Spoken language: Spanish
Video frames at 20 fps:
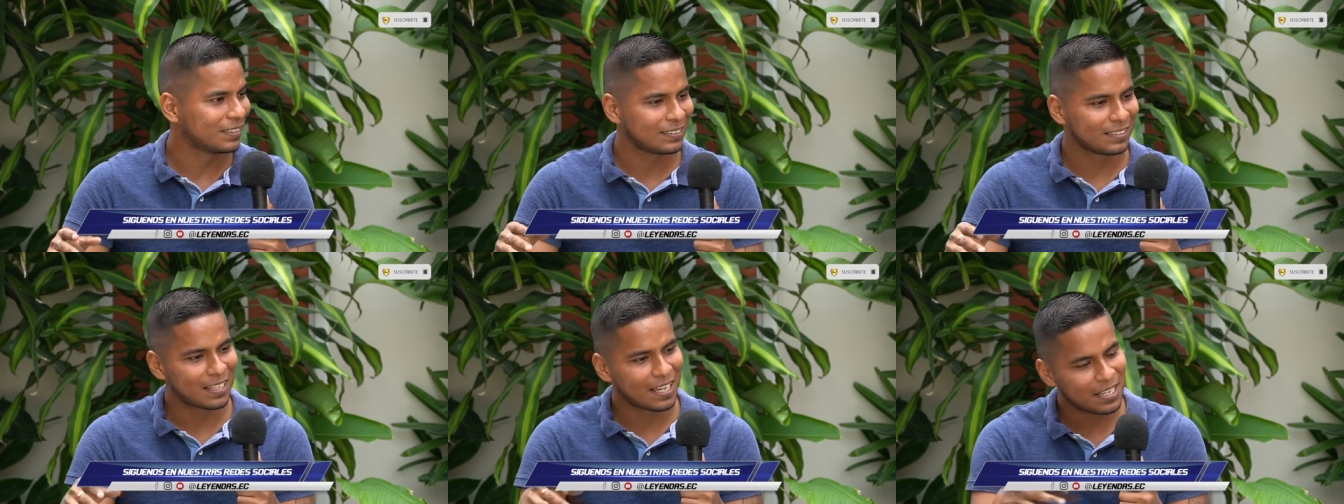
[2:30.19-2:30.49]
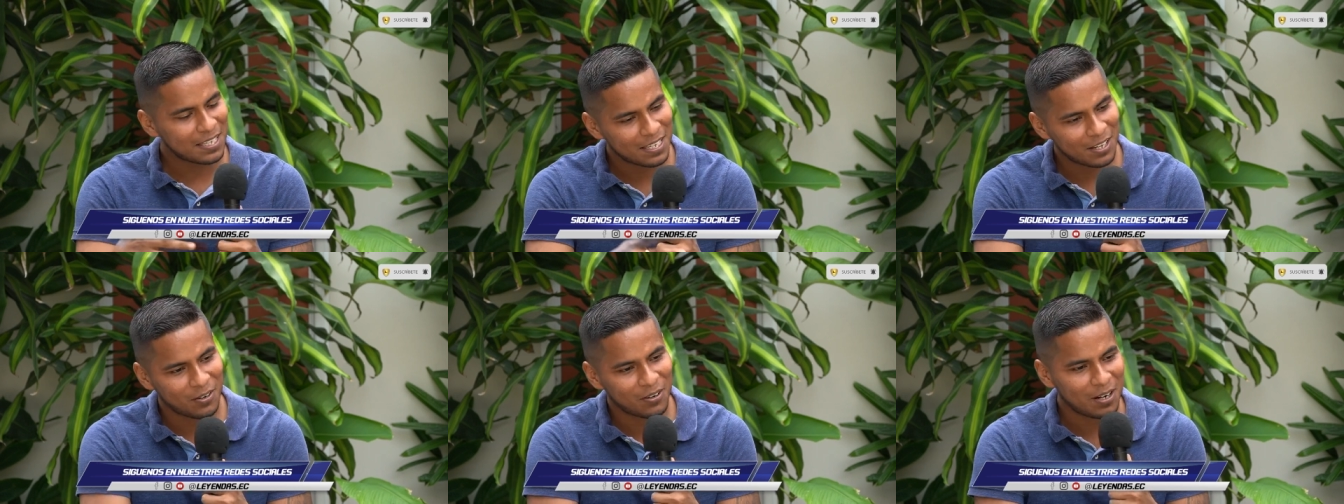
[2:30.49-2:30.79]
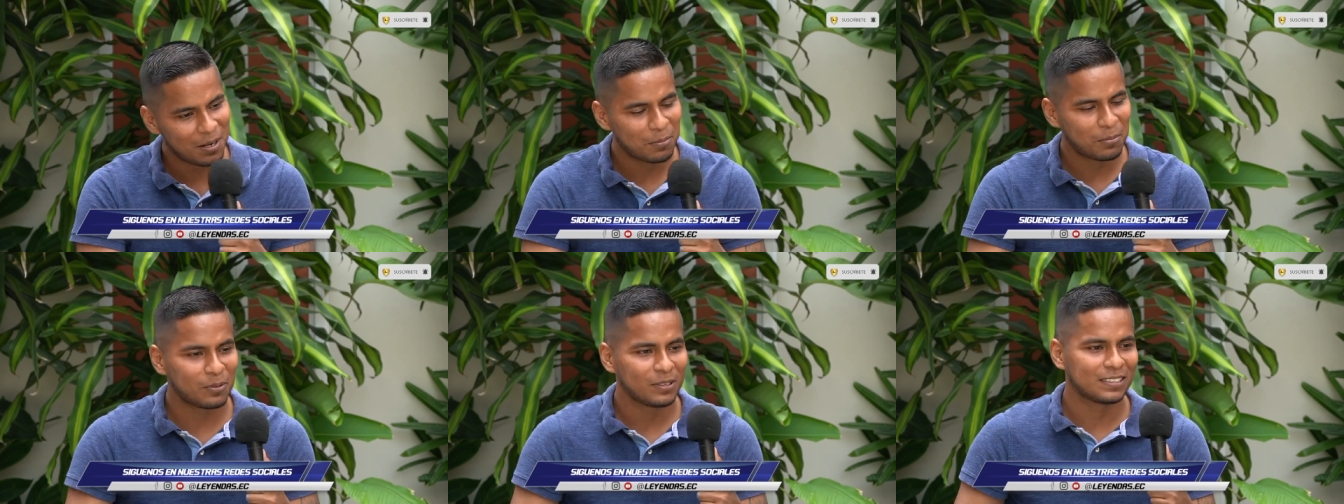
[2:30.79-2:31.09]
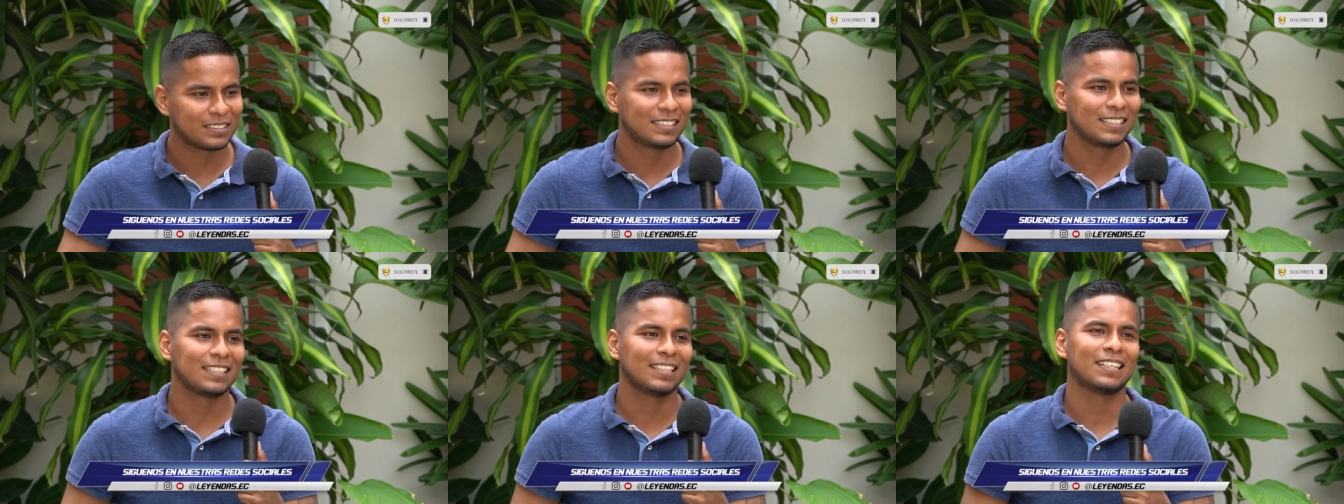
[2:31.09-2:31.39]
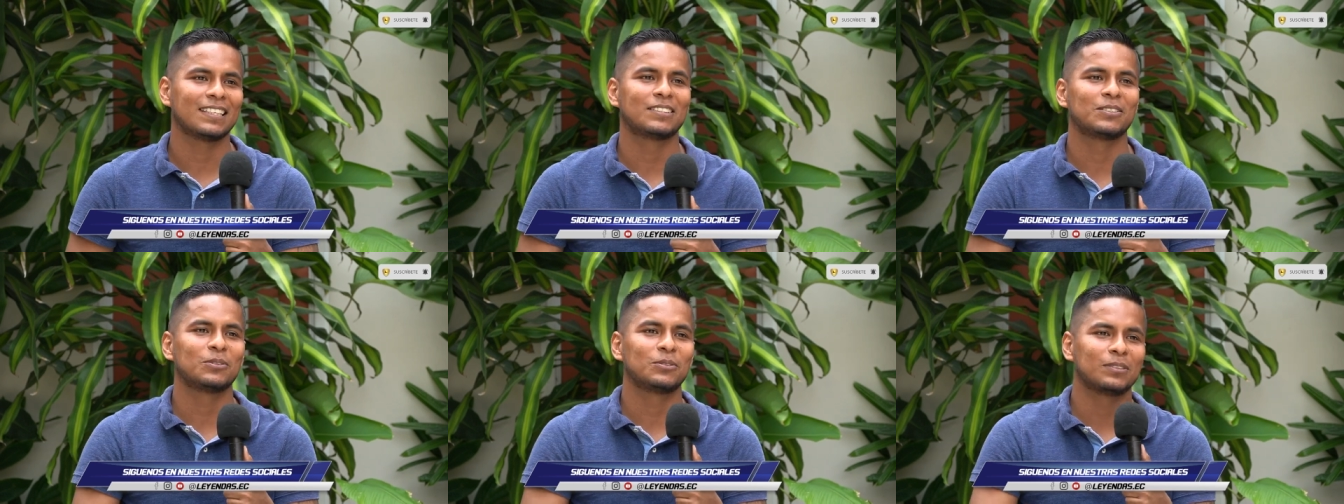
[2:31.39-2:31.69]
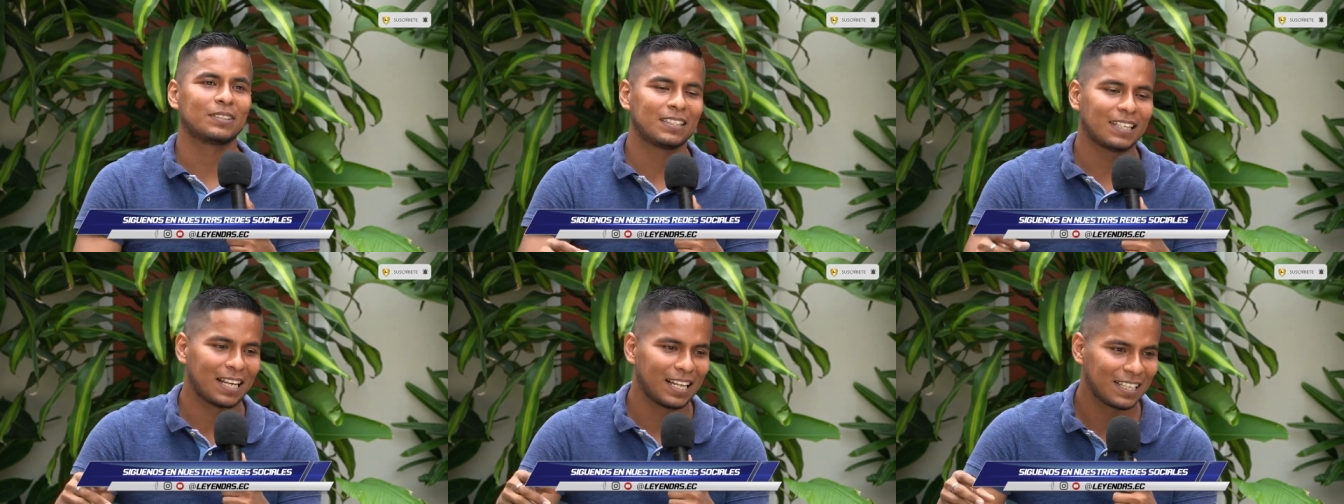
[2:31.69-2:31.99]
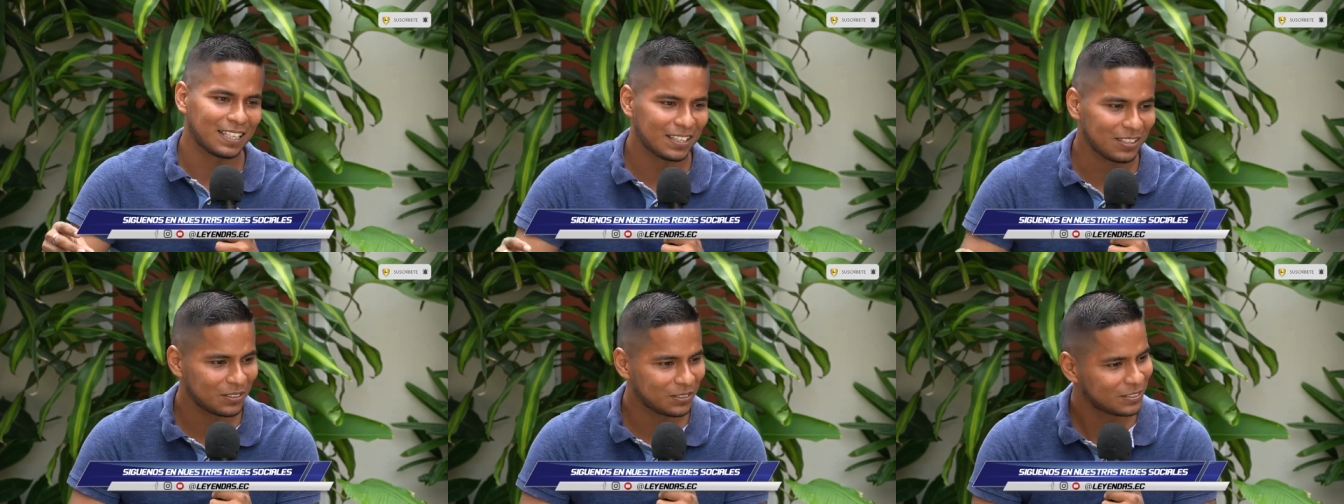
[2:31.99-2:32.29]
De ahí llegó la policía, chute,
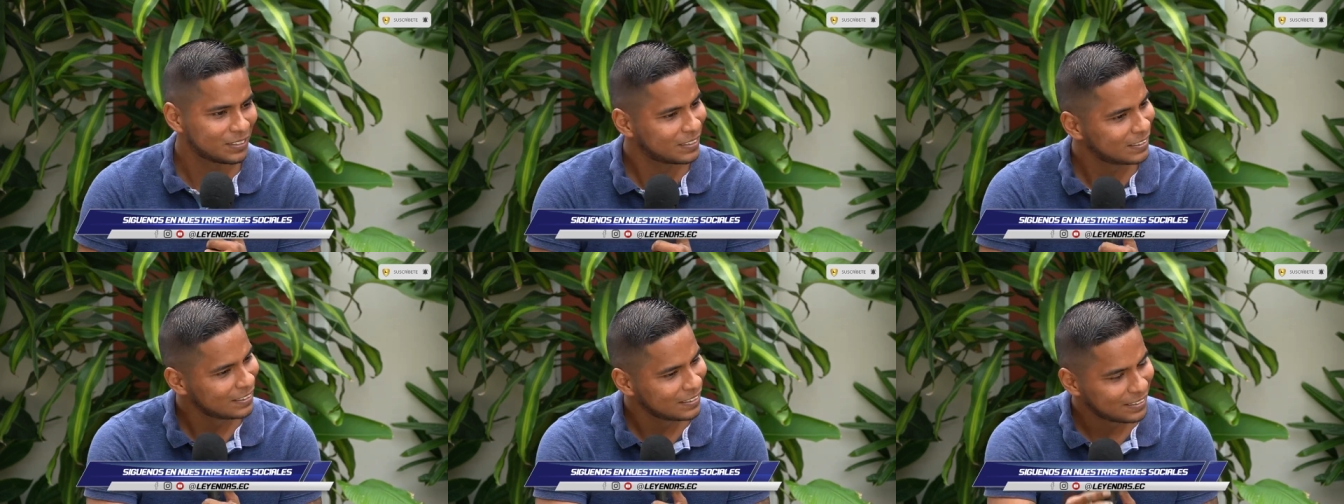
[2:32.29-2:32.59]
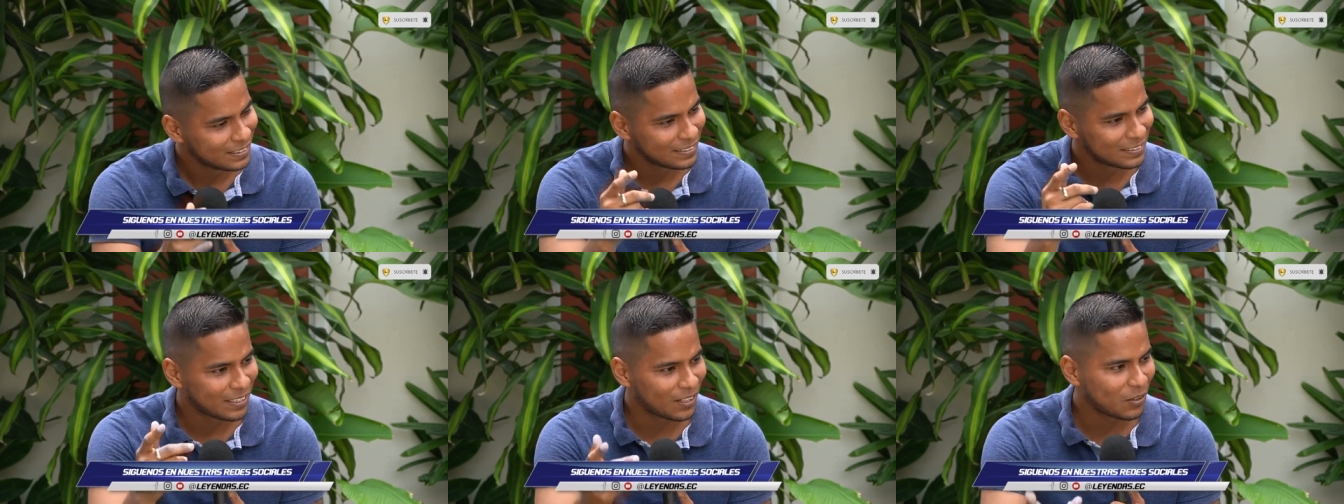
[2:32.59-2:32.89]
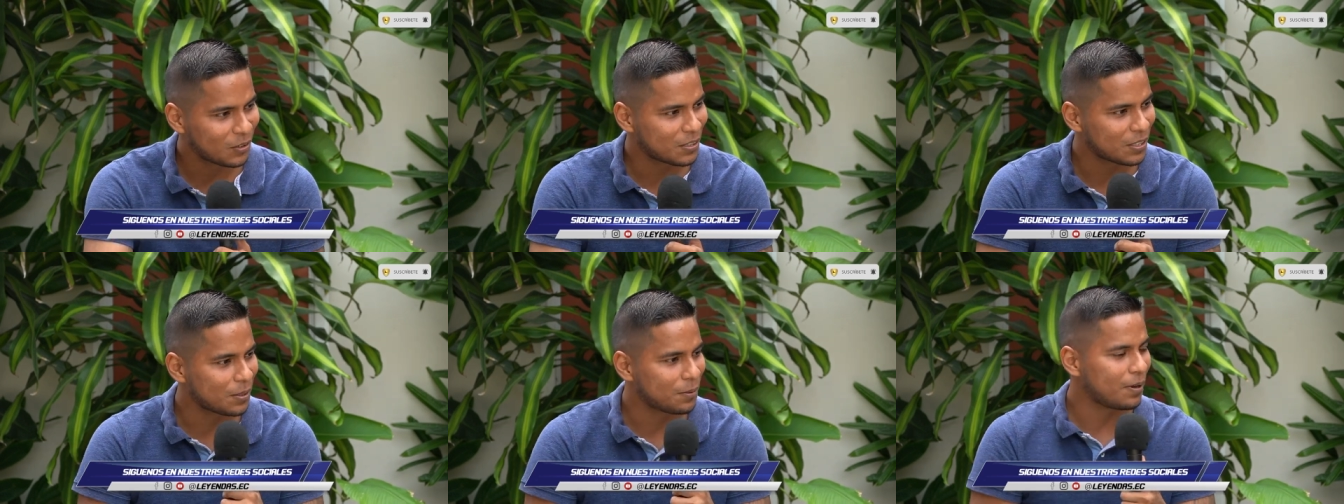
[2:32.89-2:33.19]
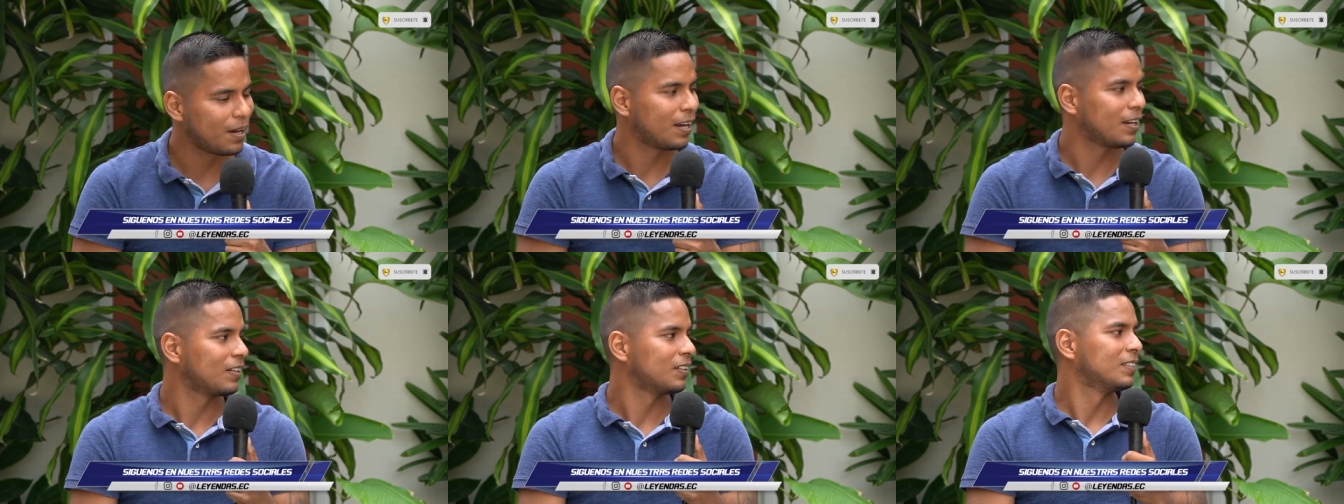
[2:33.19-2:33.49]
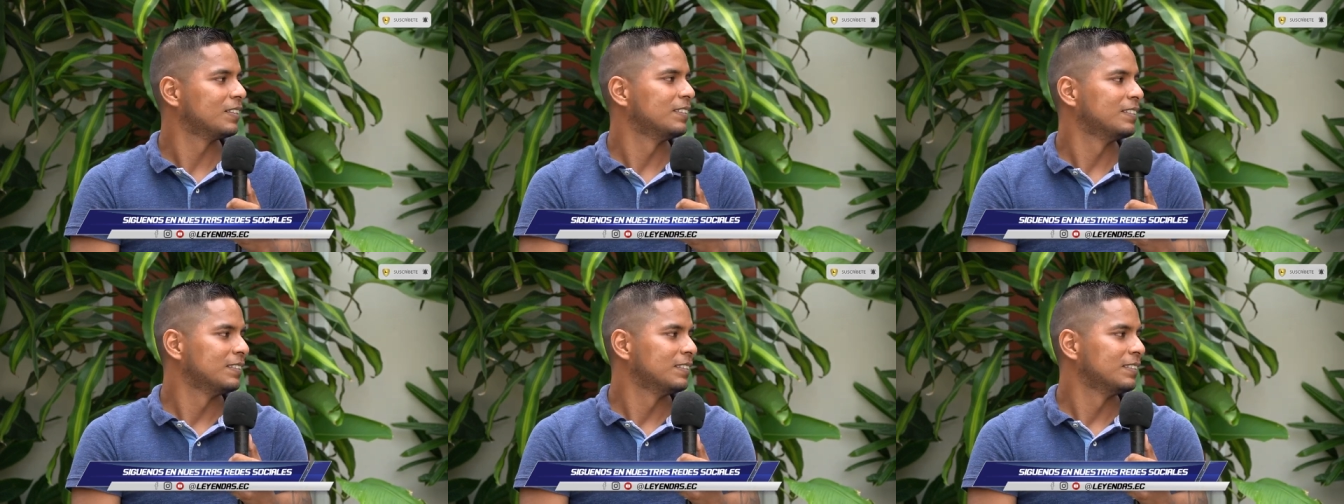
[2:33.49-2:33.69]
se lo llevaron.